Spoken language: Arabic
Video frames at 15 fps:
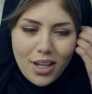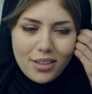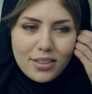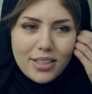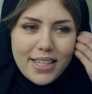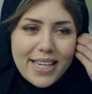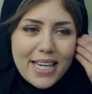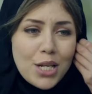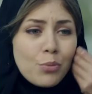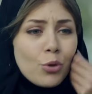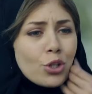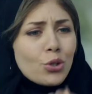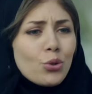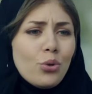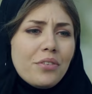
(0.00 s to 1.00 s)
حضرتك يعني
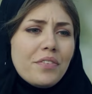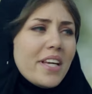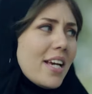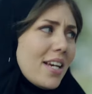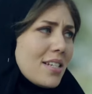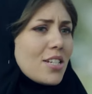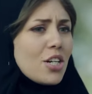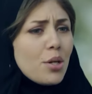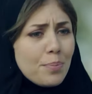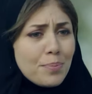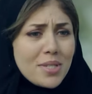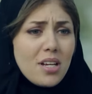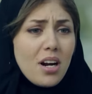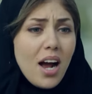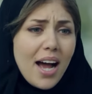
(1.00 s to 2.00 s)
ممكن تقول في ايه عشان انا
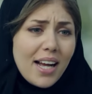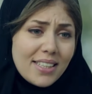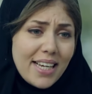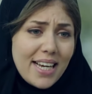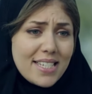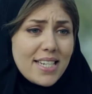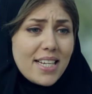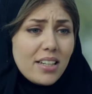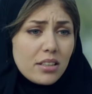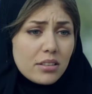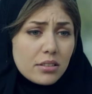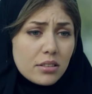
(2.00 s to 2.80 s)
بصراحه عندي غسيل